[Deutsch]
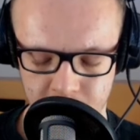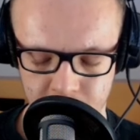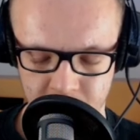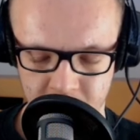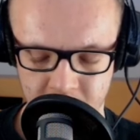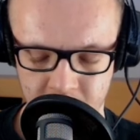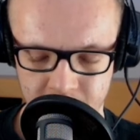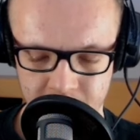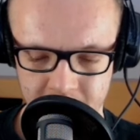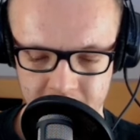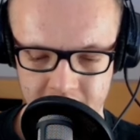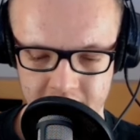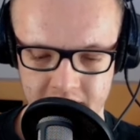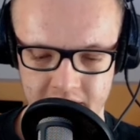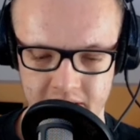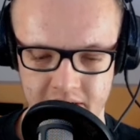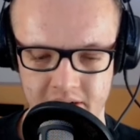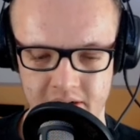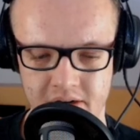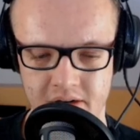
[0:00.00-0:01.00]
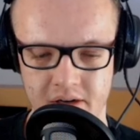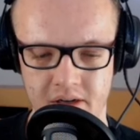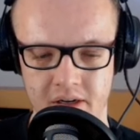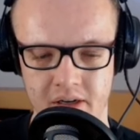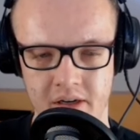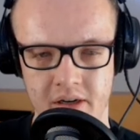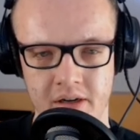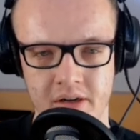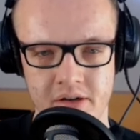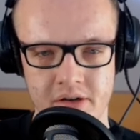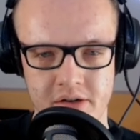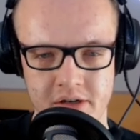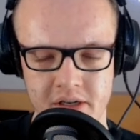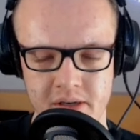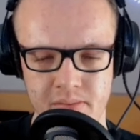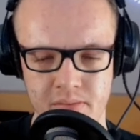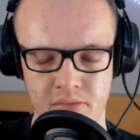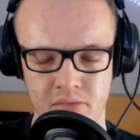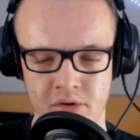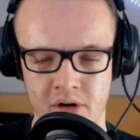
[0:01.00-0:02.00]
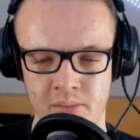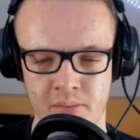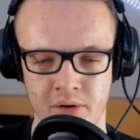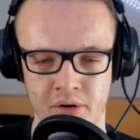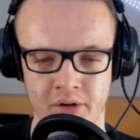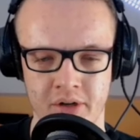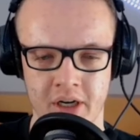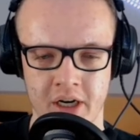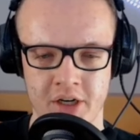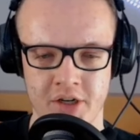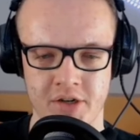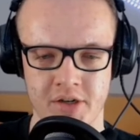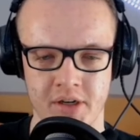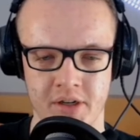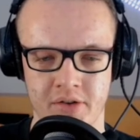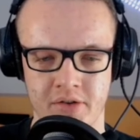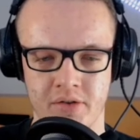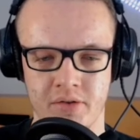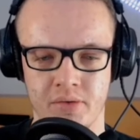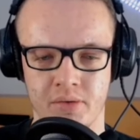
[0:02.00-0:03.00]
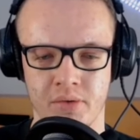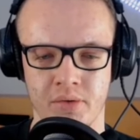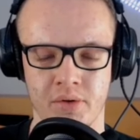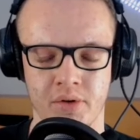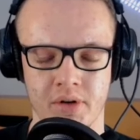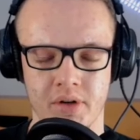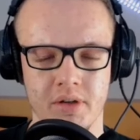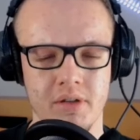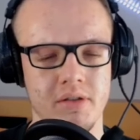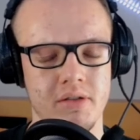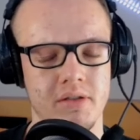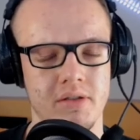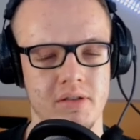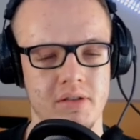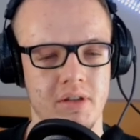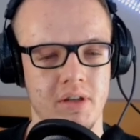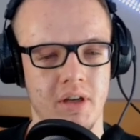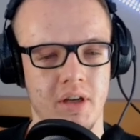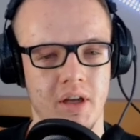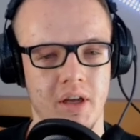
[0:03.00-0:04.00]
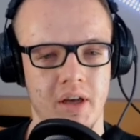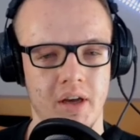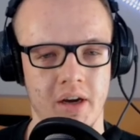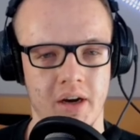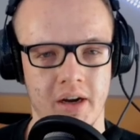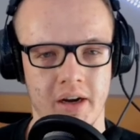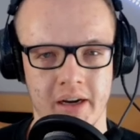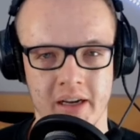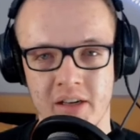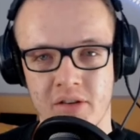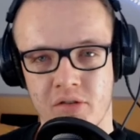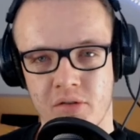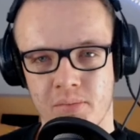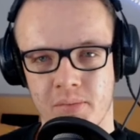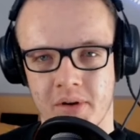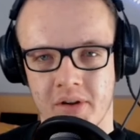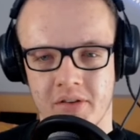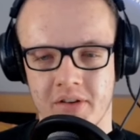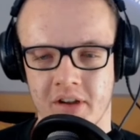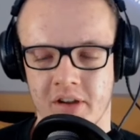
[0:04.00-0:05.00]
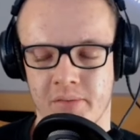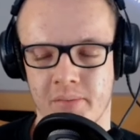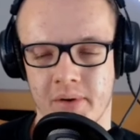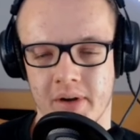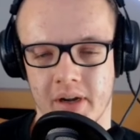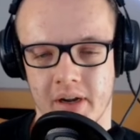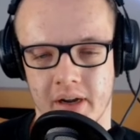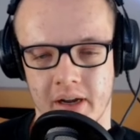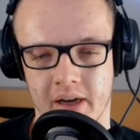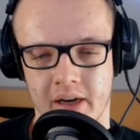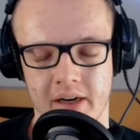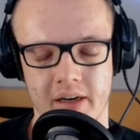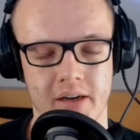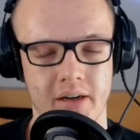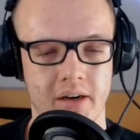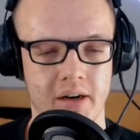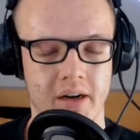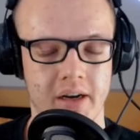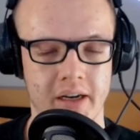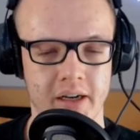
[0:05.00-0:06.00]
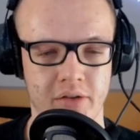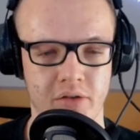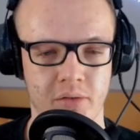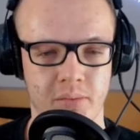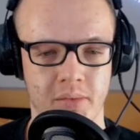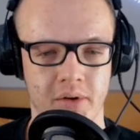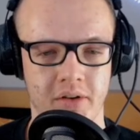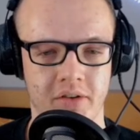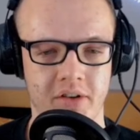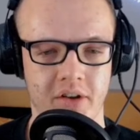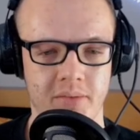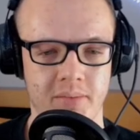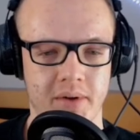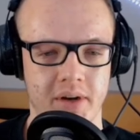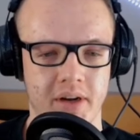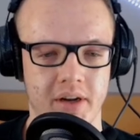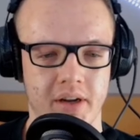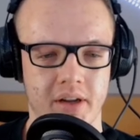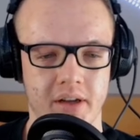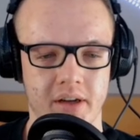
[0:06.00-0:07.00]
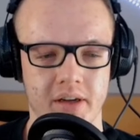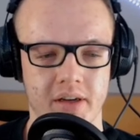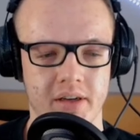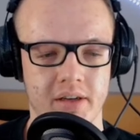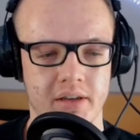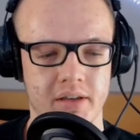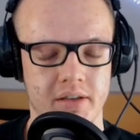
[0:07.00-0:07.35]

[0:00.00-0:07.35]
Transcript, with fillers: bekommen wir den äh, Deepen-Reportagen jetzt zu hören. Klingt zumindest erstmal danach. Klingt zumindest erstmal danach.